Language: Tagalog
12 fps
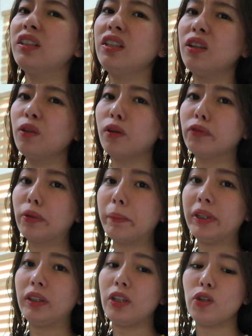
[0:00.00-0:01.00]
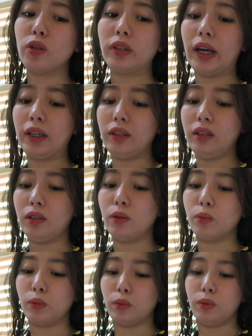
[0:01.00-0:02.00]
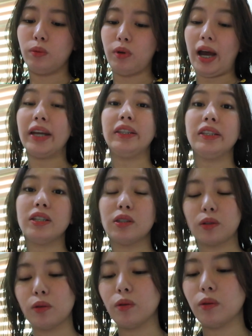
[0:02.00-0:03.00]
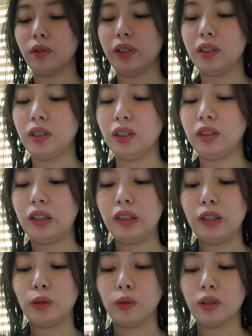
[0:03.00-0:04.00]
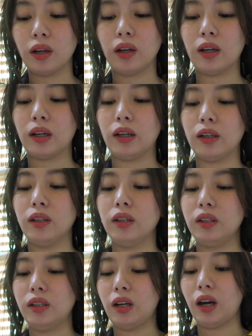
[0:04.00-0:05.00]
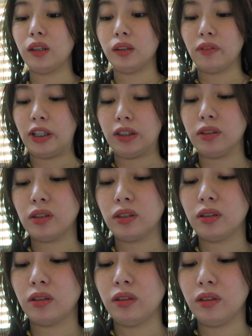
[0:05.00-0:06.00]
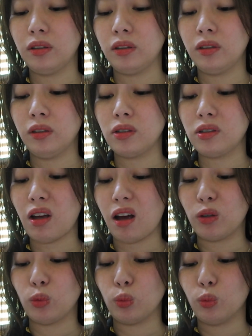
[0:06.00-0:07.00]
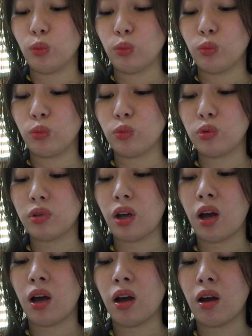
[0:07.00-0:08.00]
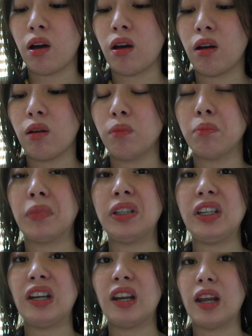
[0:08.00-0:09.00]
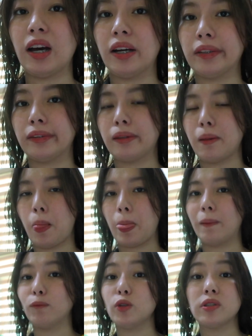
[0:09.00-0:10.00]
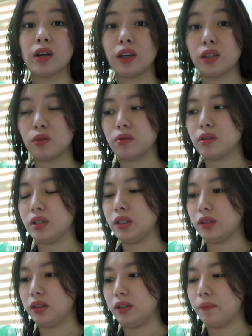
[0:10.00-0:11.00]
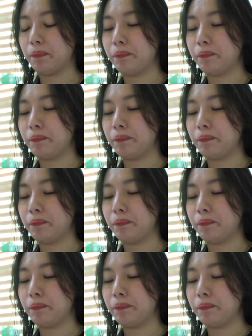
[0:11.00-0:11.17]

kasi ng government-issued ID ko, IDs ko, is hindi dito naka-address sa ano, sa Manila lahat. Dun sa Quezon City.